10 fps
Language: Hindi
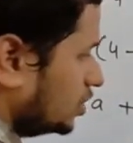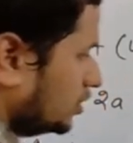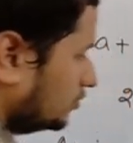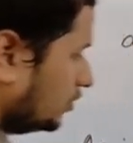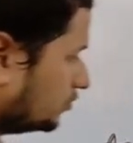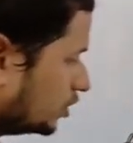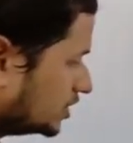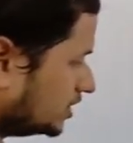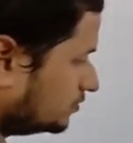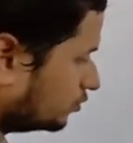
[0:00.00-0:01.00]
वो
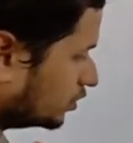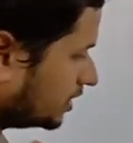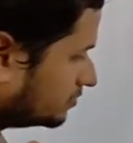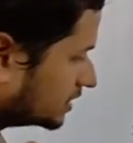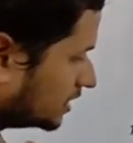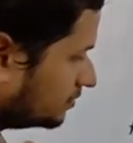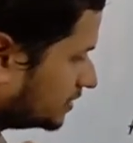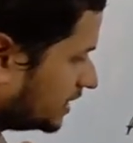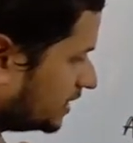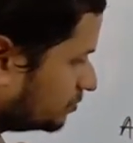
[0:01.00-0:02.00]
फोर्टी फोर है मतलब
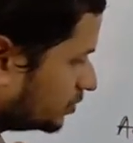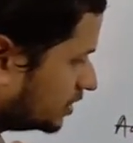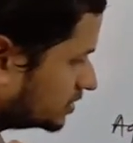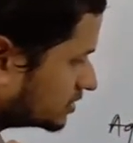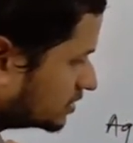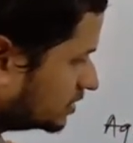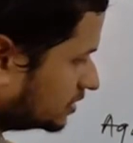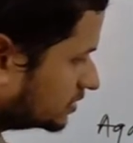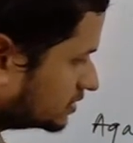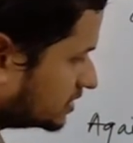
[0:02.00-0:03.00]
ए प्लस
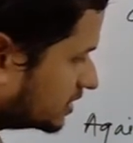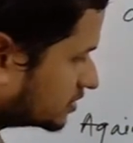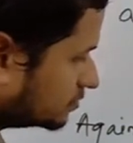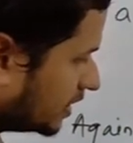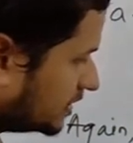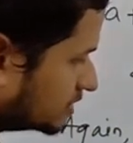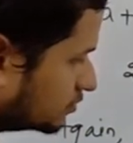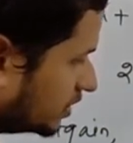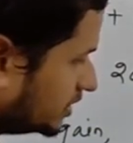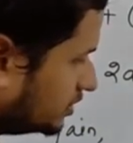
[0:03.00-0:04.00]
सिक्स माइनस
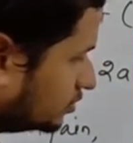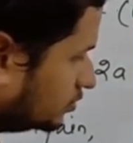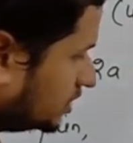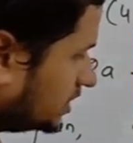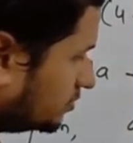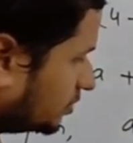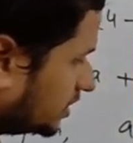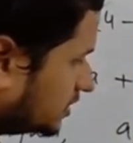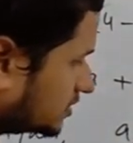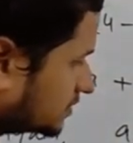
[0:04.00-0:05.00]
वन इंटू डी
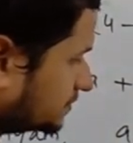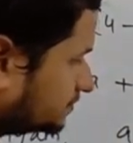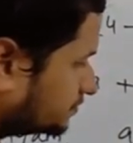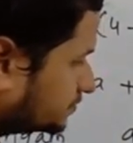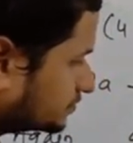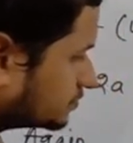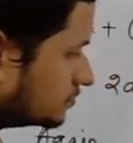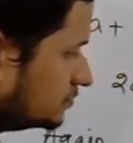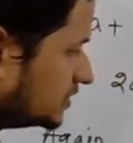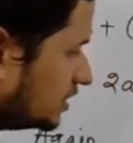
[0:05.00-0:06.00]
प्लस
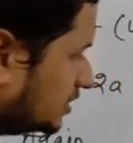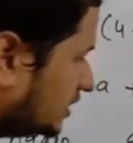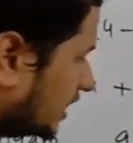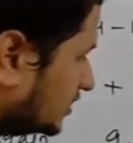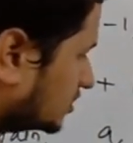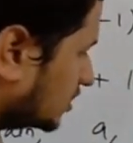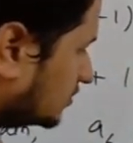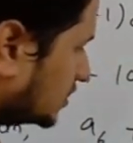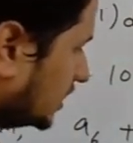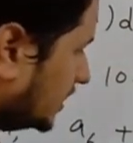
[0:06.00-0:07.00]
टेंथ
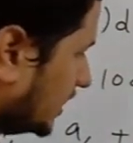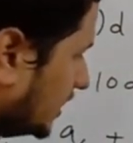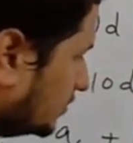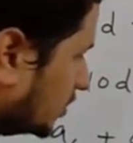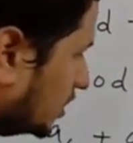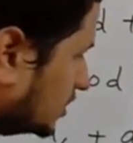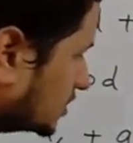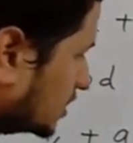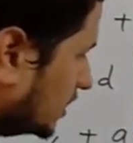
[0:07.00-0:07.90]
टर्म के लिए ए प्लस